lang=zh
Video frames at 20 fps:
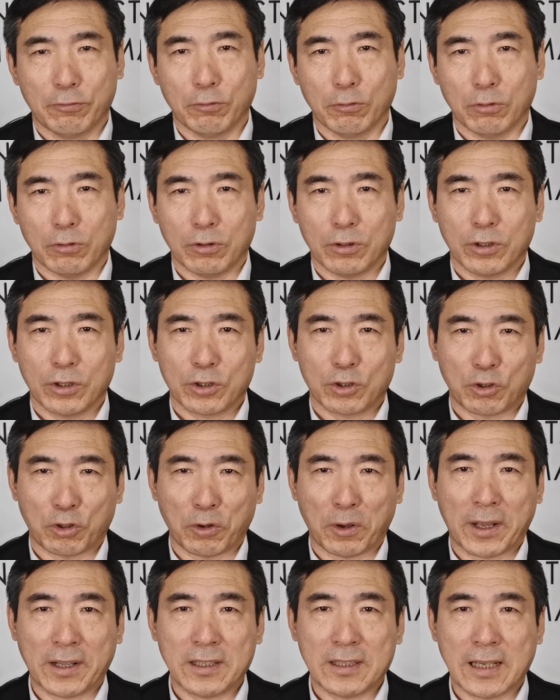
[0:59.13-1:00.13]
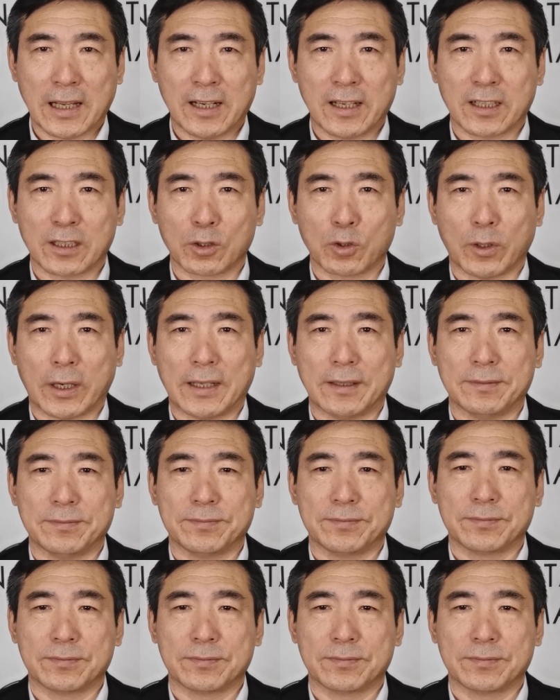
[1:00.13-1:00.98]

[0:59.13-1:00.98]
富全年龄段。